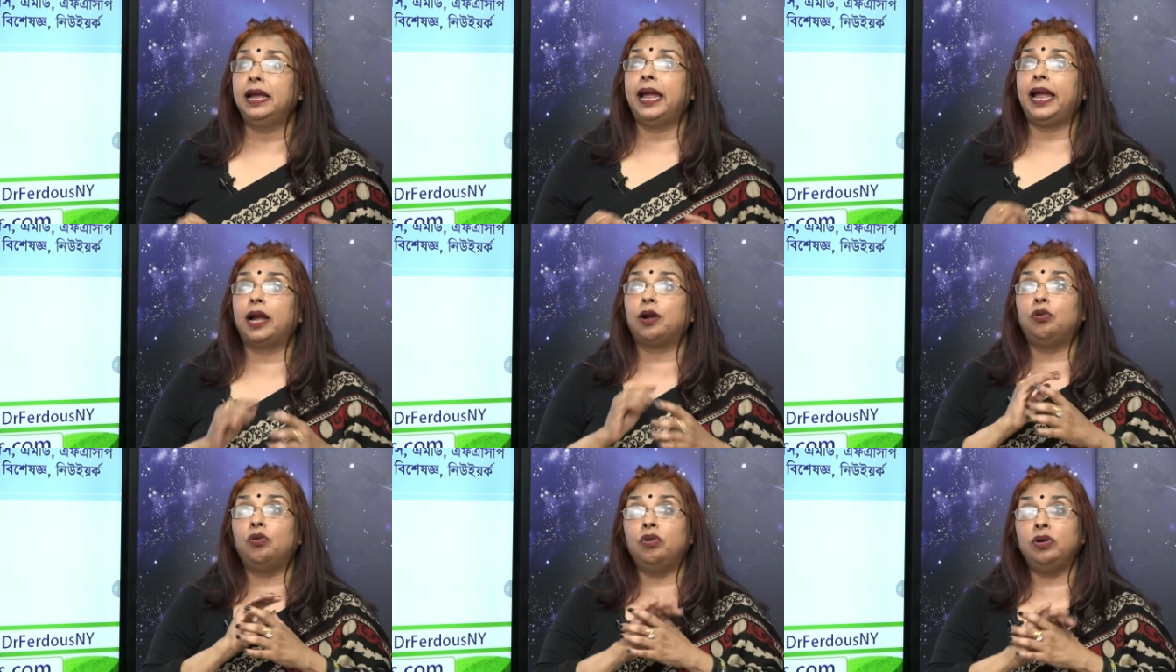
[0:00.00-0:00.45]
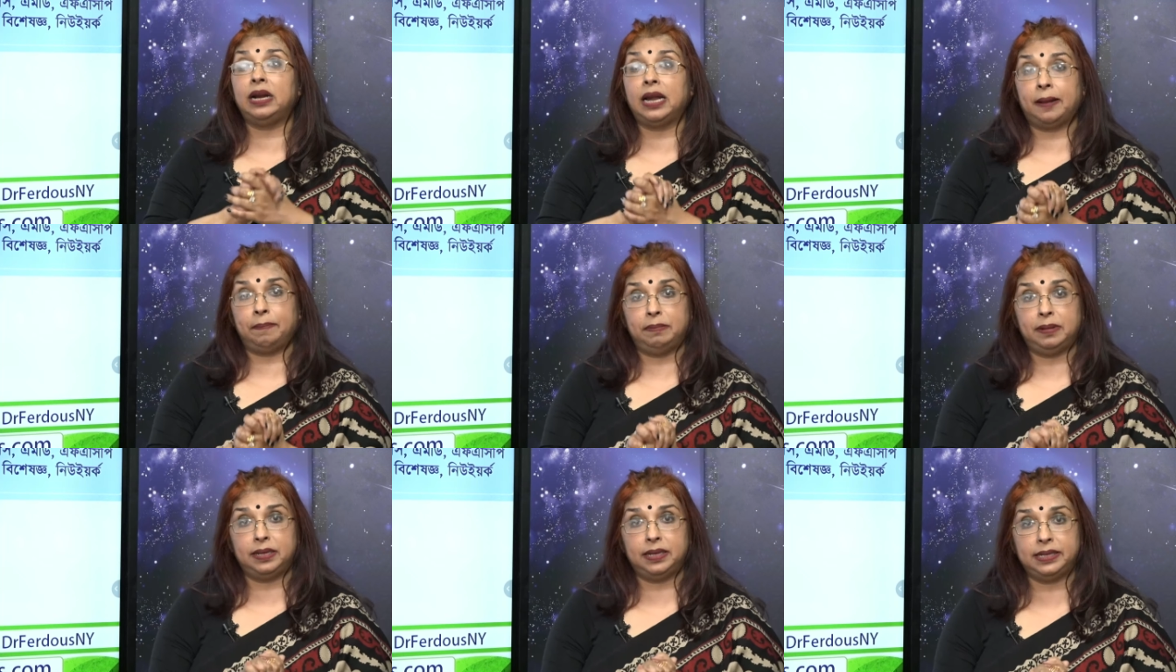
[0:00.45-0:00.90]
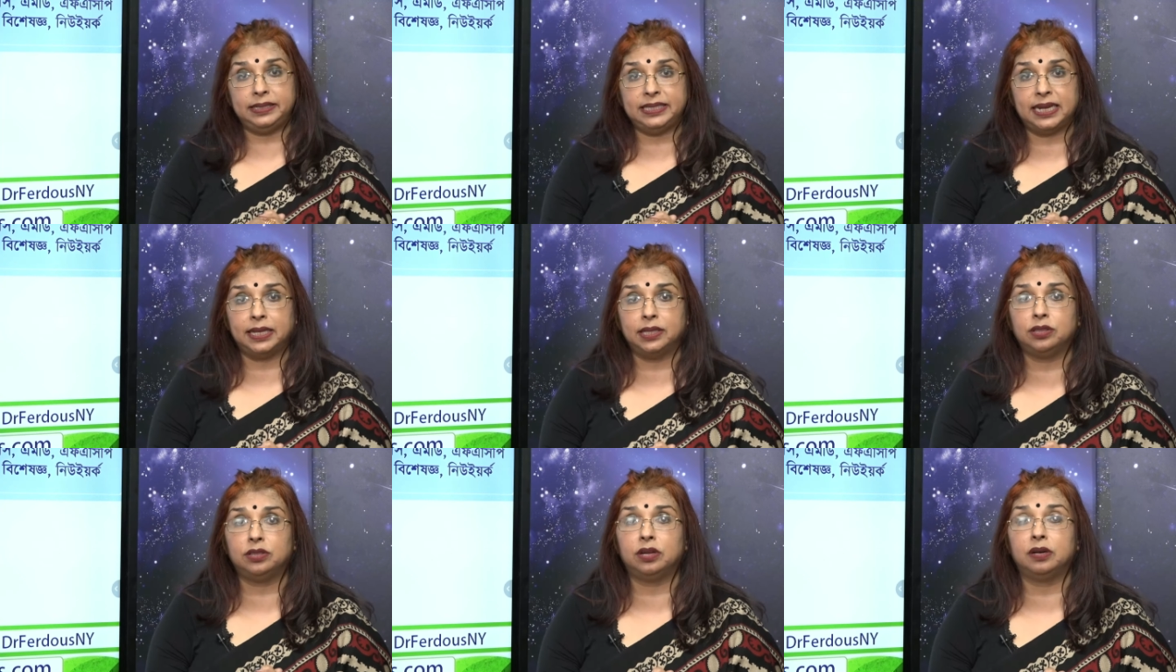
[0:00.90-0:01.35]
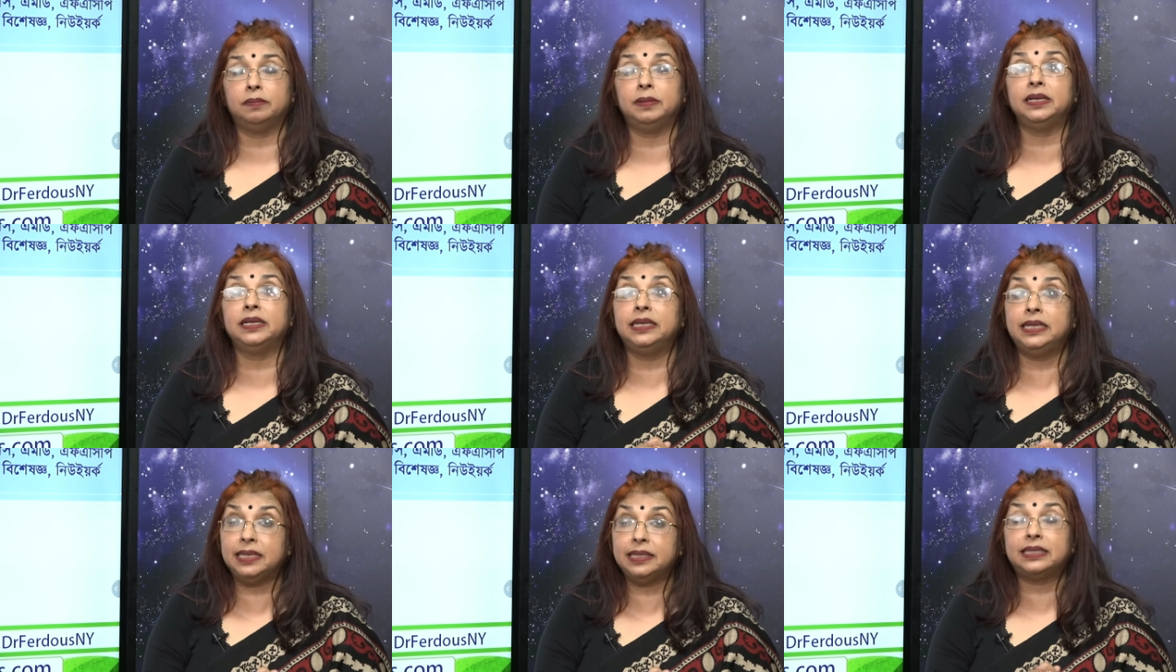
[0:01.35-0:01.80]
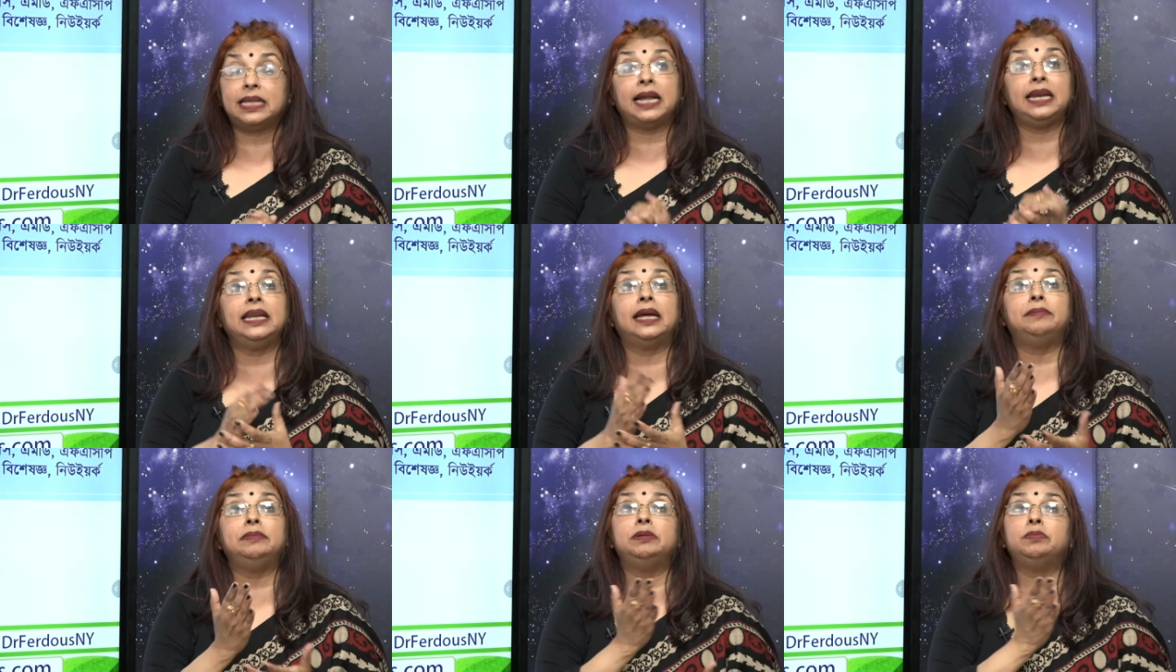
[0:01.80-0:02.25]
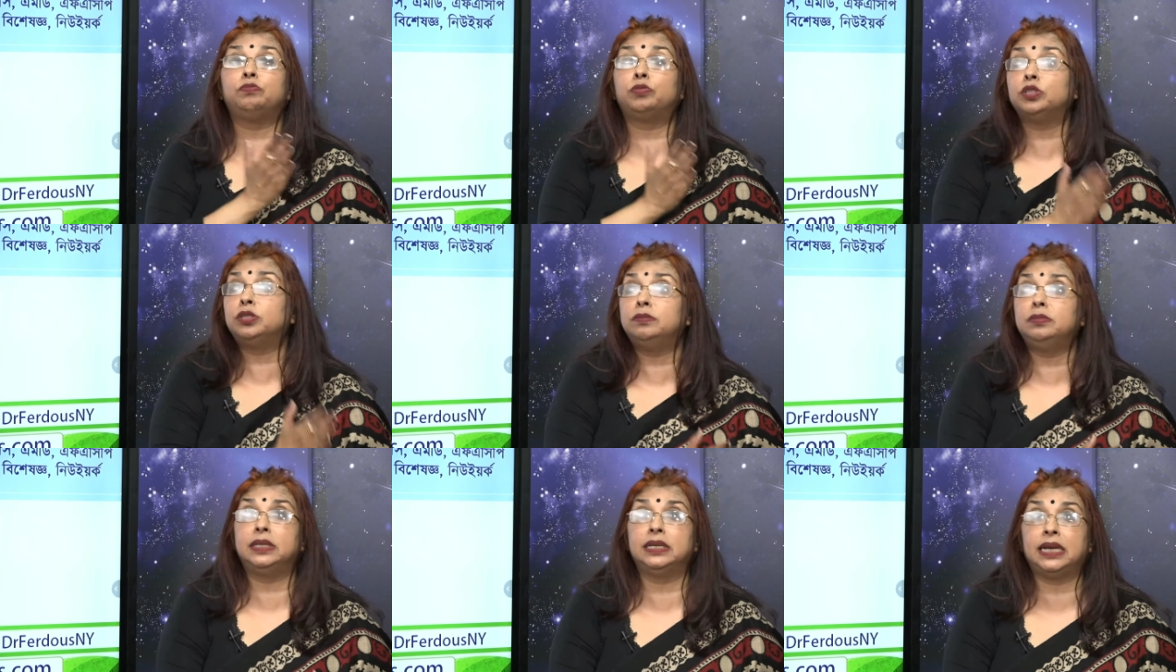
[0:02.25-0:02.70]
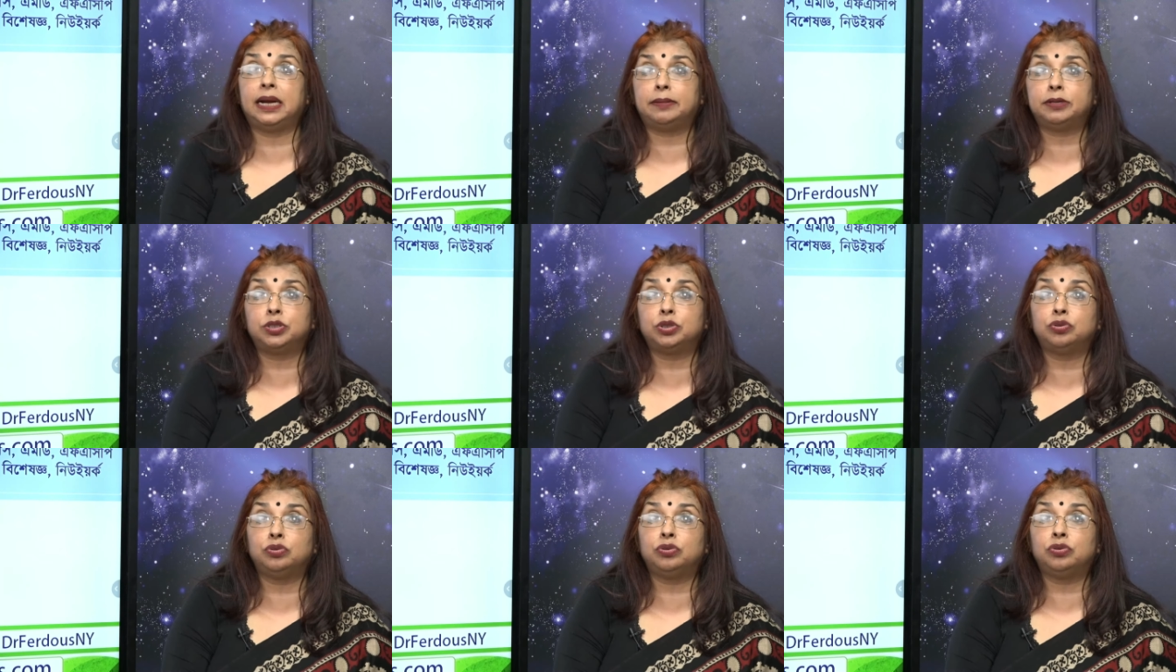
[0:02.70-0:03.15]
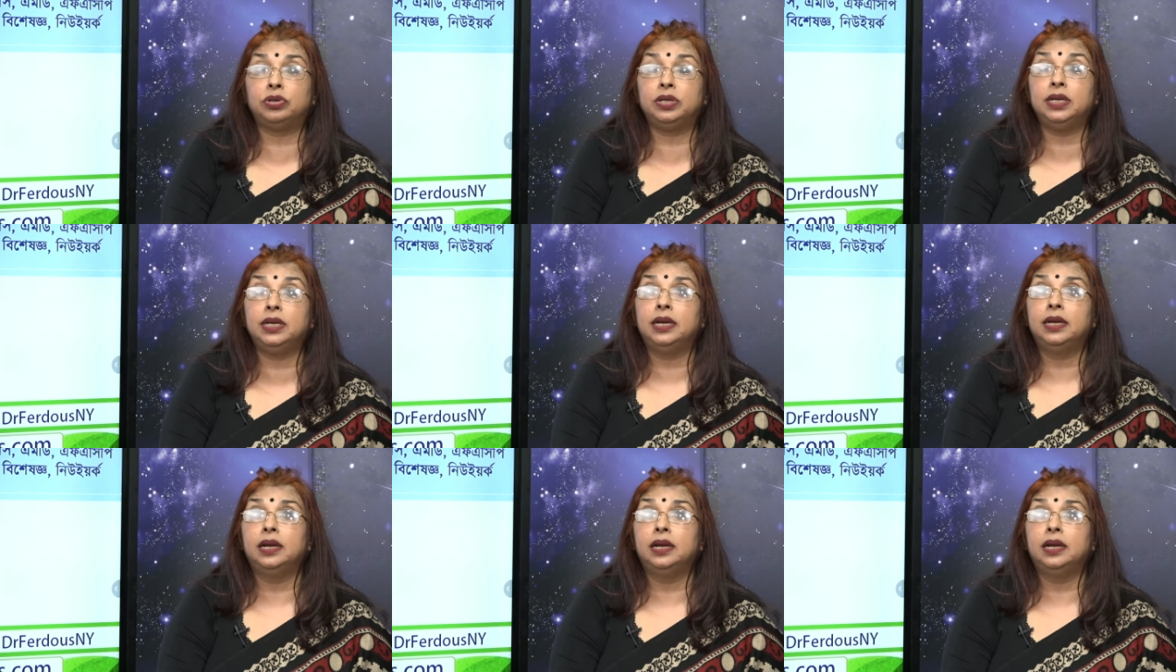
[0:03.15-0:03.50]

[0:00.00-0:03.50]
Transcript: এখন আপনাদের জানতে হবে কি তাইলে আমি প্রথম থেকে আবার শুরু করি